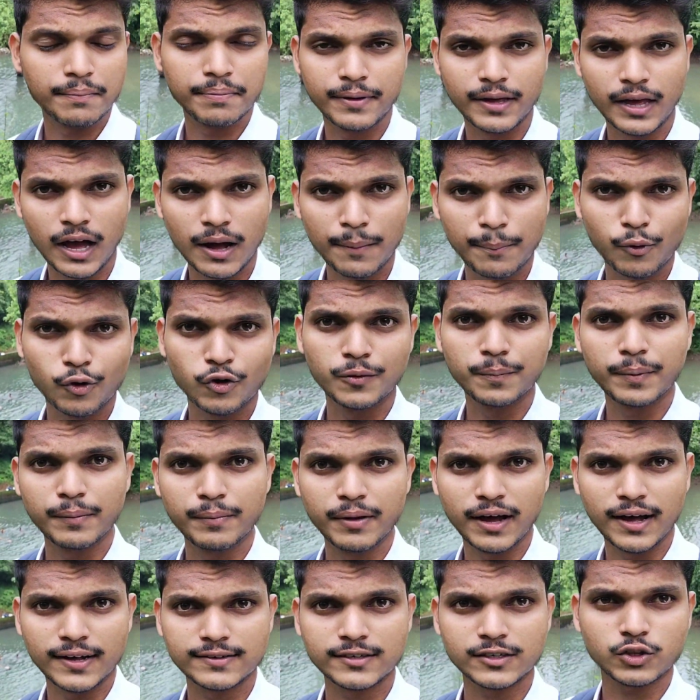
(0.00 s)
आप यहाँ पॉइंट पे भी
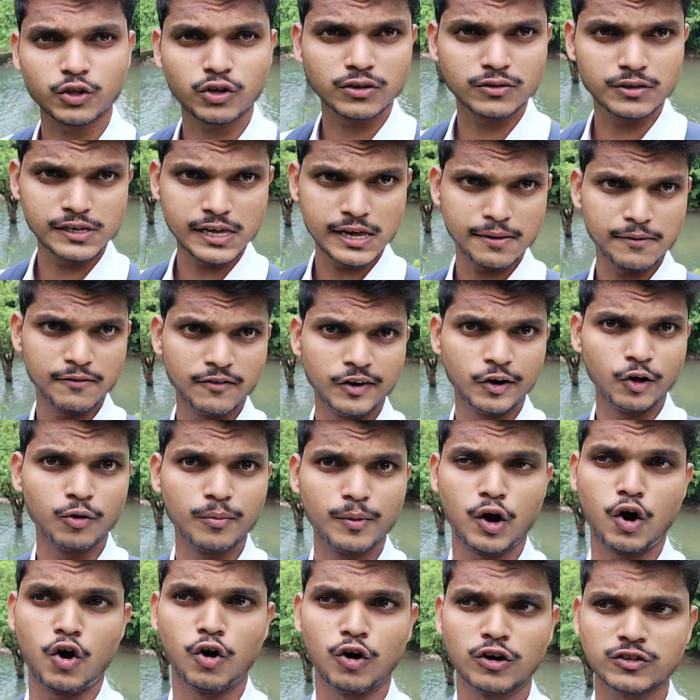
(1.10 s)
आ सकते हो ये वीडियो मैं
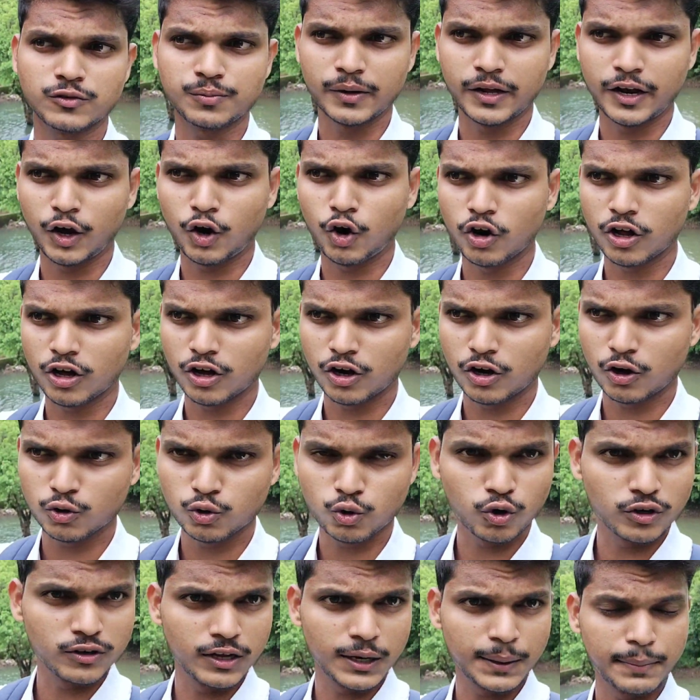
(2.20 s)
अगस्त में रिकॉर्ड कर रहा
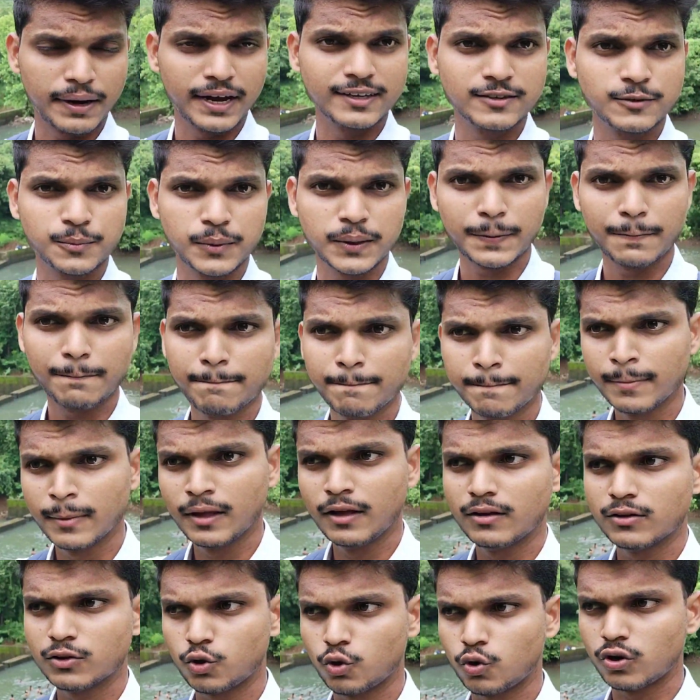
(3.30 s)
हूँ 2022 में
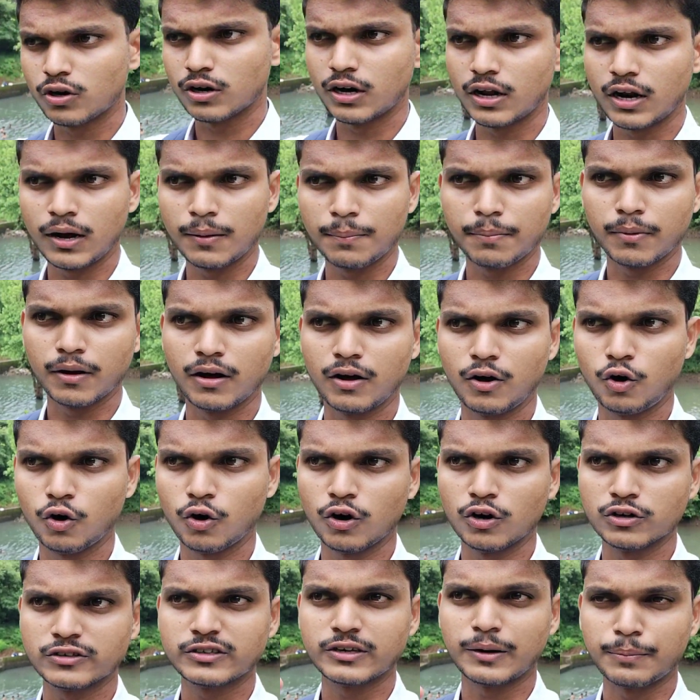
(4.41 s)
तो अगर आप
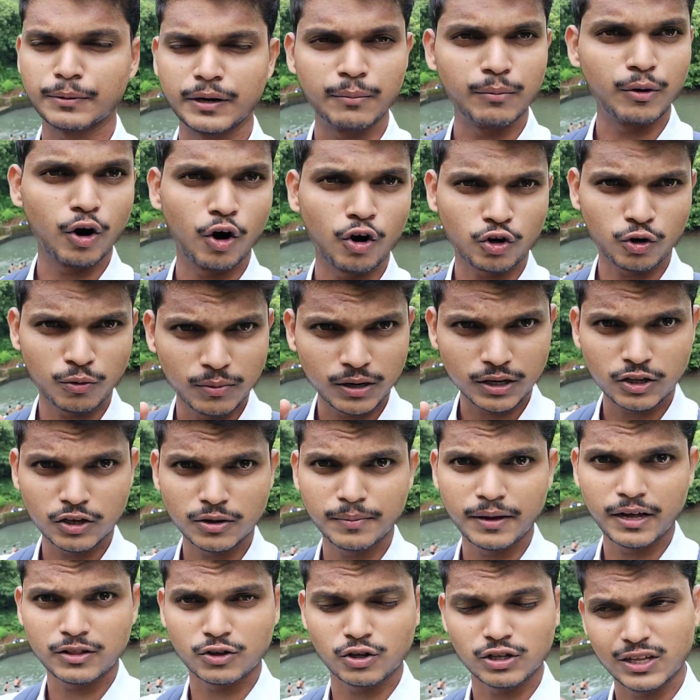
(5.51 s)
अगस्त सितंबर अक्टूबर तक
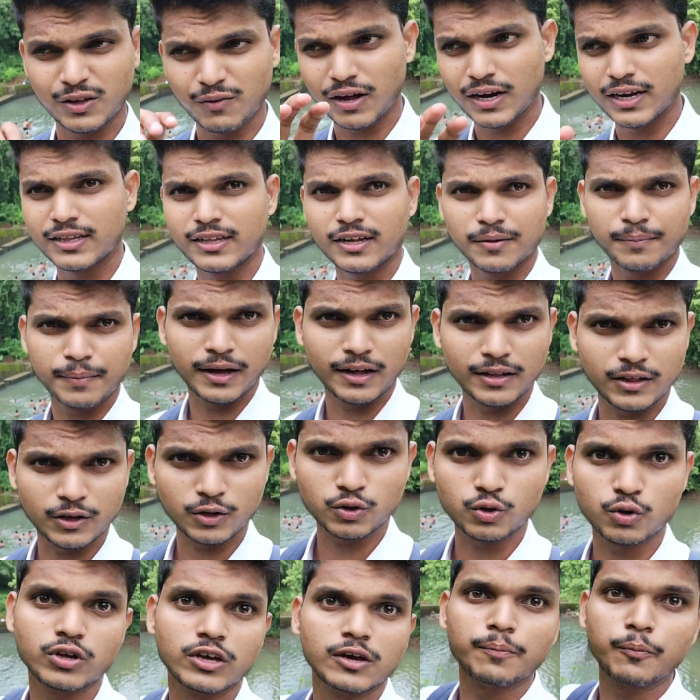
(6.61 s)
भी आते हो दिवाली तक भी आते हो
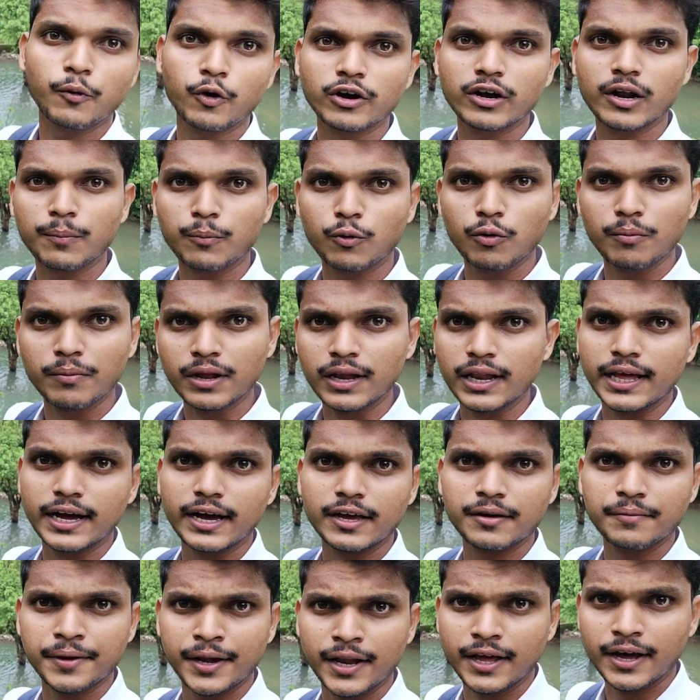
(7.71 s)
तो ये पॉइंट आपको मिलेगा
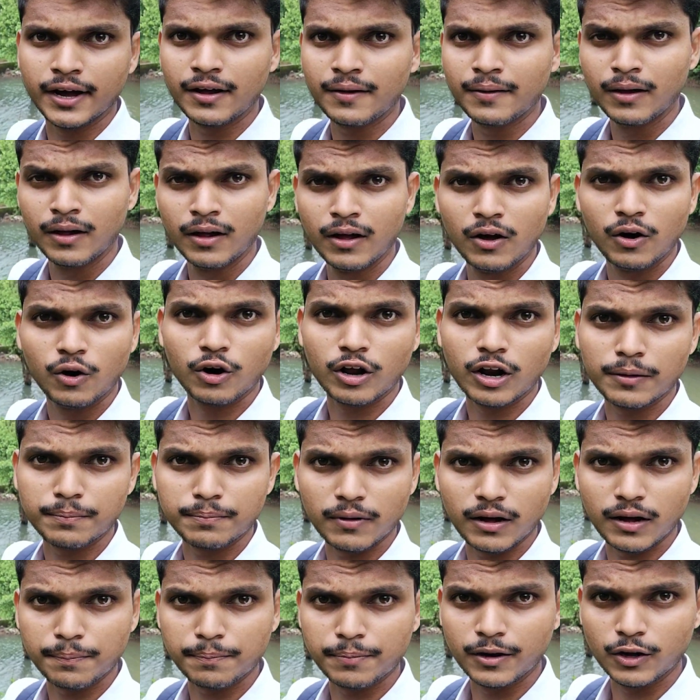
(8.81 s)
ही मिलेगा और आप
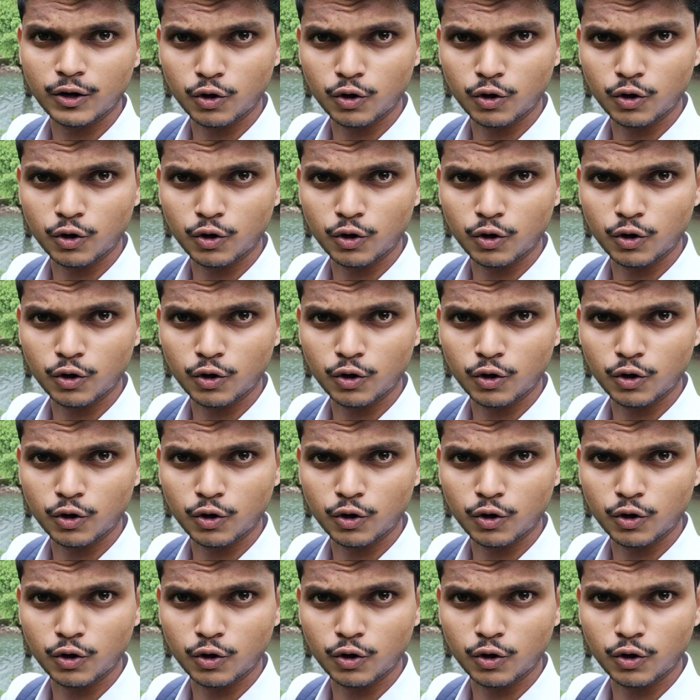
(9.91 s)
अपने